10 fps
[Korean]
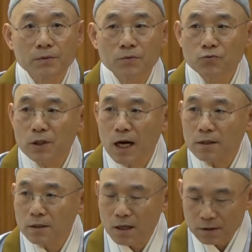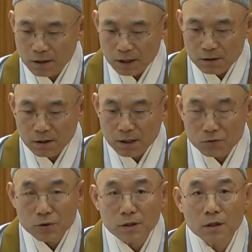우리 각자가 이것
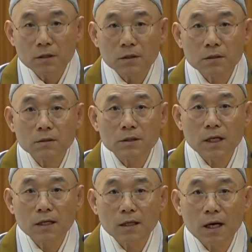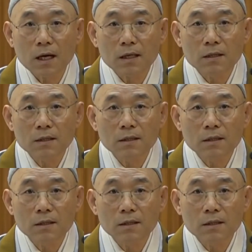가지고 이렇게 하는 것이 아니라